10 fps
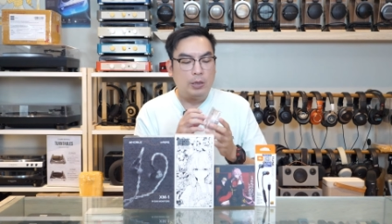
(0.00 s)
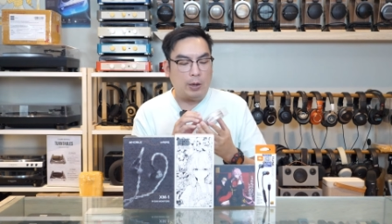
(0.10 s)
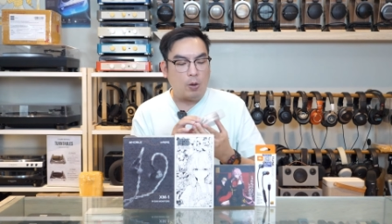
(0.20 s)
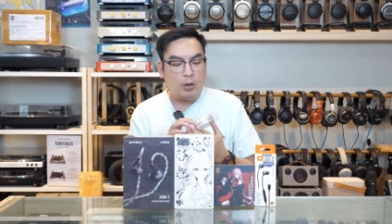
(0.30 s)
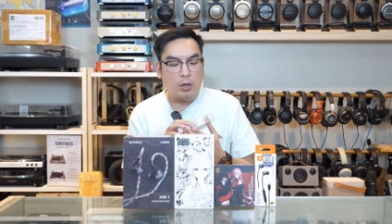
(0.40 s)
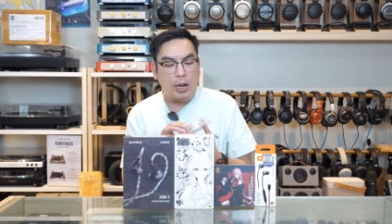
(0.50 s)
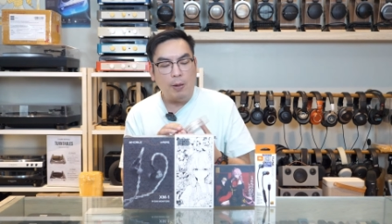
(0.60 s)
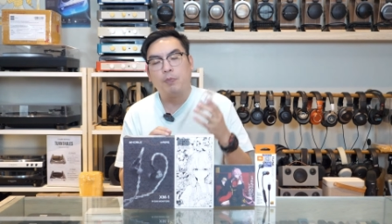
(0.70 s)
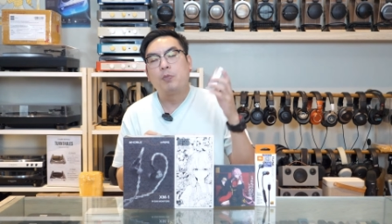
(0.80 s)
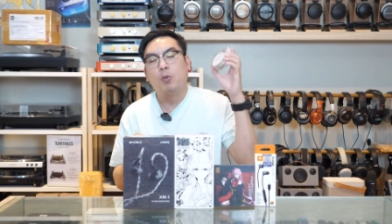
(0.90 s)
แต่ก่อนอื่นค
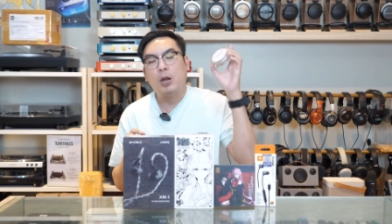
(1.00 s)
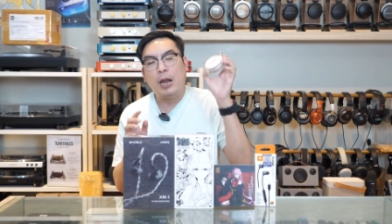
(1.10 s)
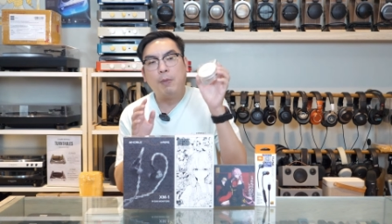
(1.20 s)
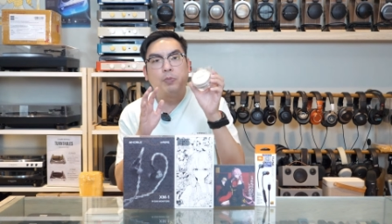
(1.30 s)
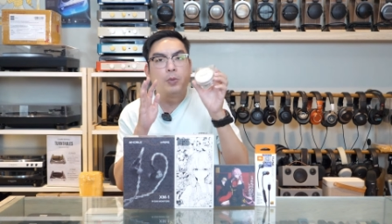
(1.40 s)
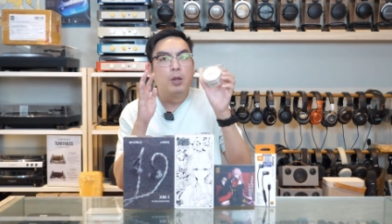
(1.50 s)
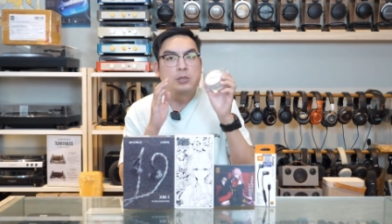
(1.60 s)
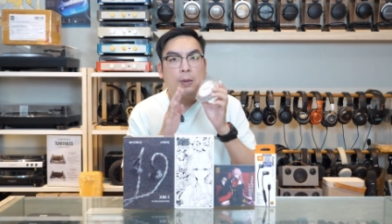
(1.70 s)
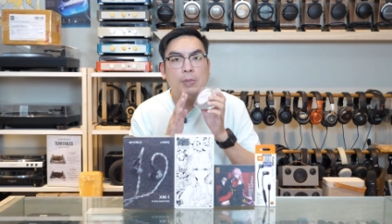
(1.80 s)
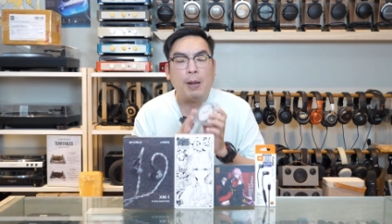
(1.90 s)
รับผมแนะ
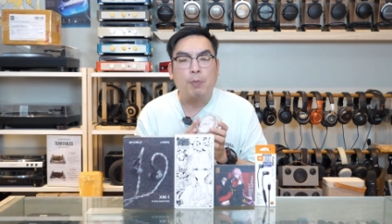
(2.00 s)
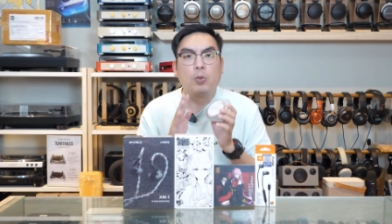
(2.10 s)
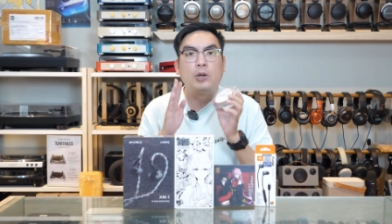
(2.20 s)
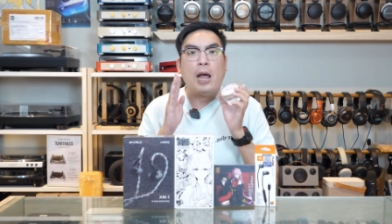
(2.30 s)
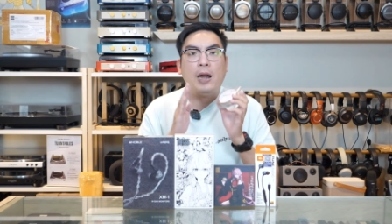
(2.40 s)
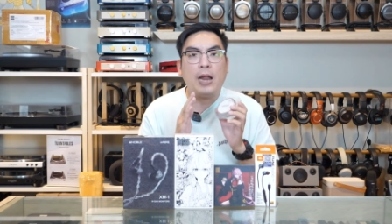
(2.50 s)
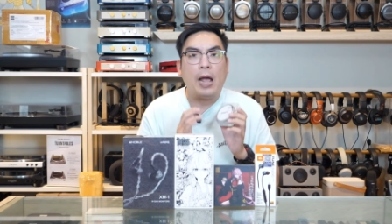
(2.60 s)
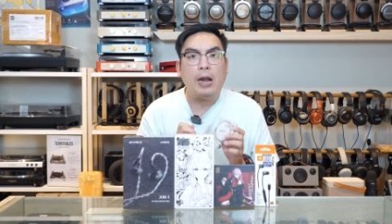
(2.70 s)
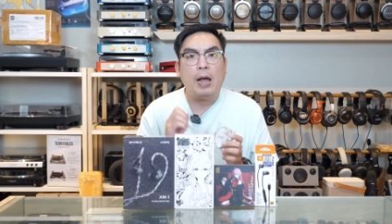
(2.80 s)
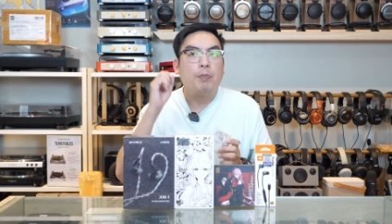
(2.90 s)
นำสำหรับท่านใด
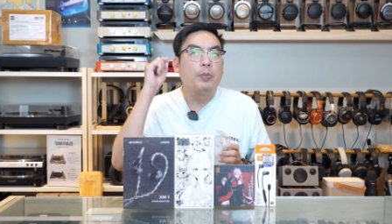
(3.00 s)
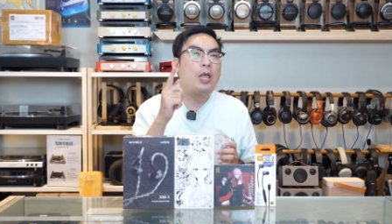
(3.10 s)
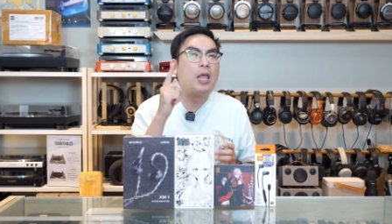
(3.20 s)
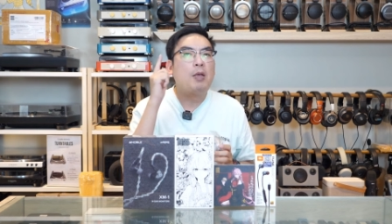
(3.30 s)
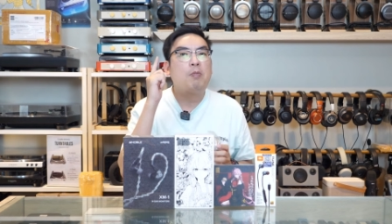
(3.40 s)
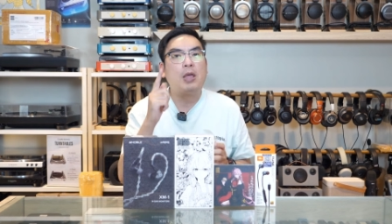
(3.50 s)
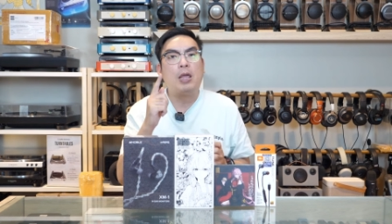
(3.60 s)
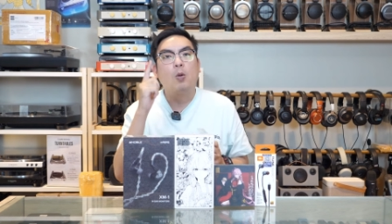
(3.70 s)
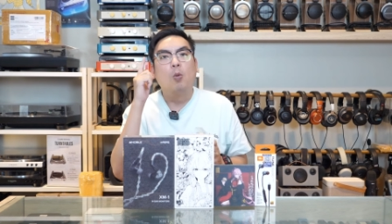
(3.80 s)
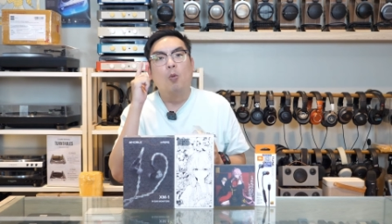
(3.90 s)
นะครับที่มี
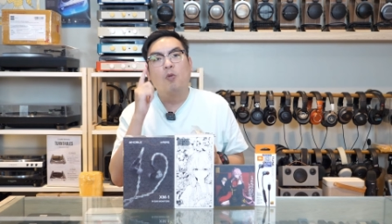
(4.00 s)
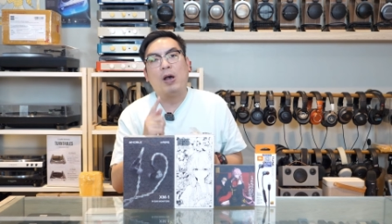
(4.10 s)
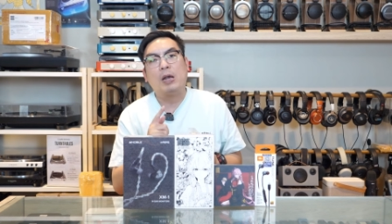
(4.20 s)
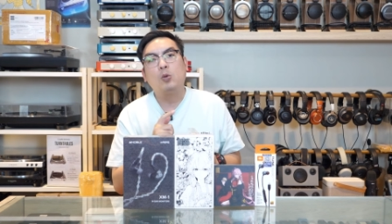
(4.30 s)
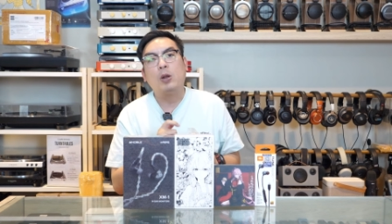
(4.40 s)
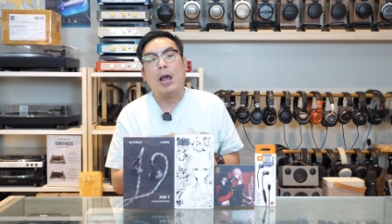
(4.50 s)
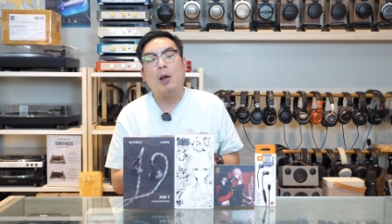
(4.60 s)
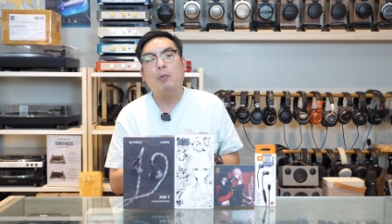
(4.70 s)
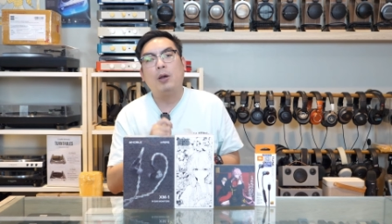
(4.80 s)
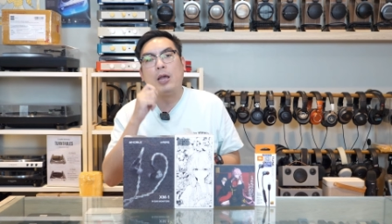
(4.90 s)
หูฟังอยู่แล้ว
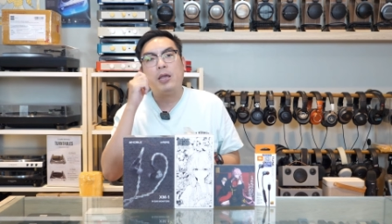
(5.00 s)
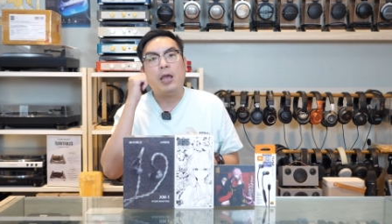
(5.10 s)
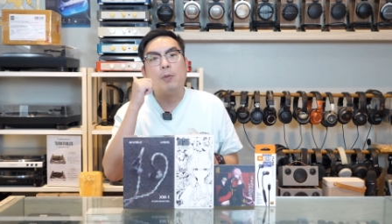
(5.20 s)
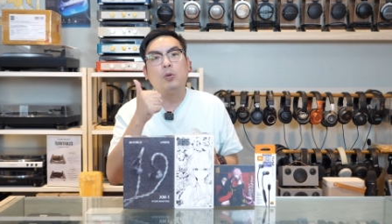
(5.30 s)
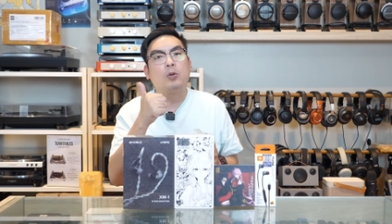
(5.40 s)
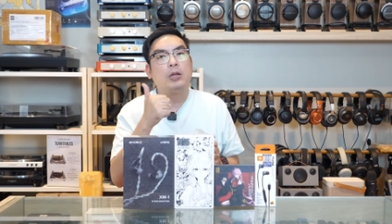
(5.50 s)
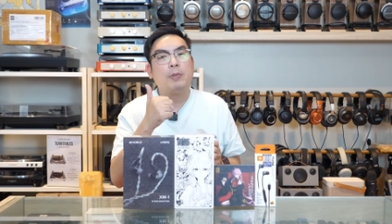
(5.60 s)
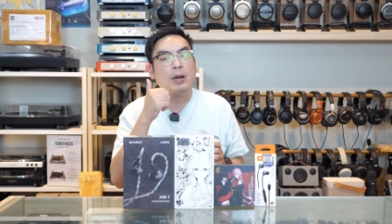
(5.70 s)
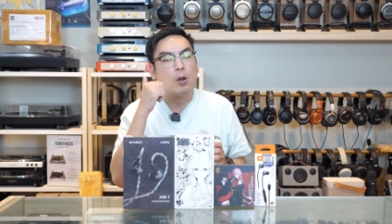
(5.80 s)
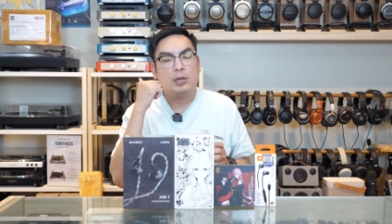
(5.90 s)
ไอ อี เอ็ม
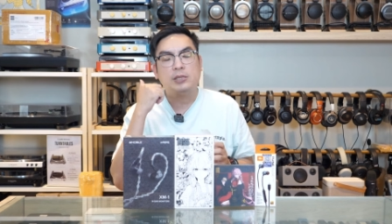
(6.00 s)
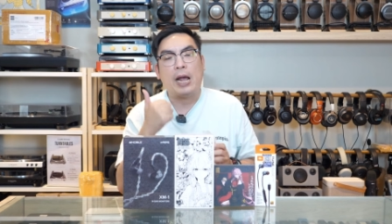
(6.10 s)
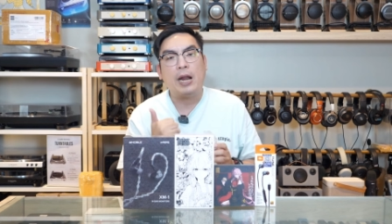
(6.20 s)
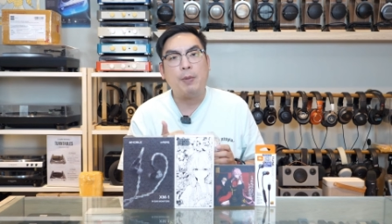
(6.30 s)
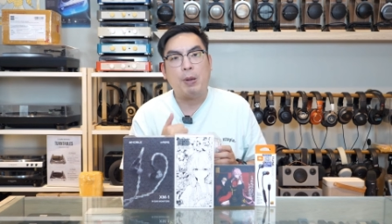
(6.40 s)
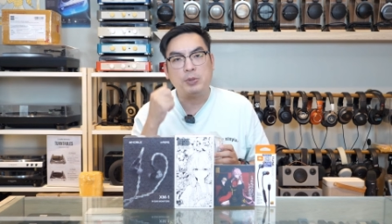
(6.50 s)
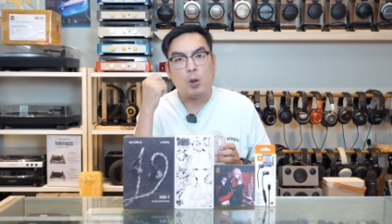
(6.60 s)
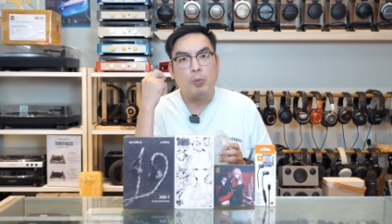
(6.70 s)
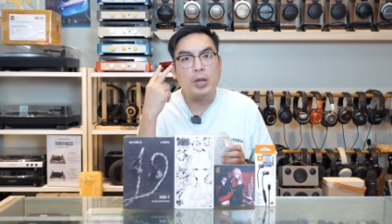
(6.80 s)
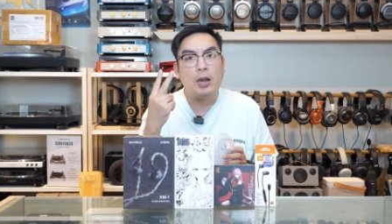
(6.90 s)
ที่มันถอดสายได้แบบส
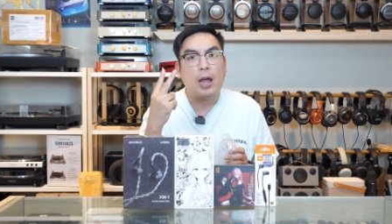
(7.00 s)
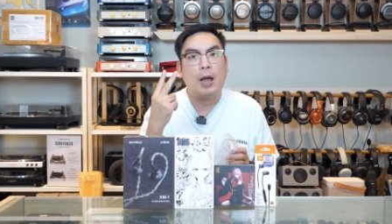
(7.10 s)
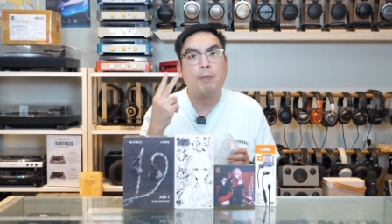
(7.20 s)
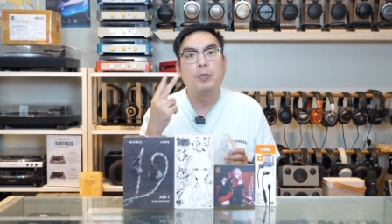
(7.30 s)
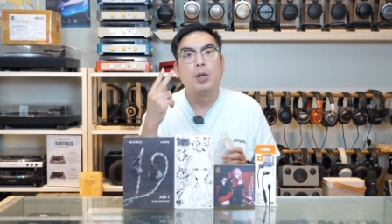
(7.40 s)
องพินนะครับ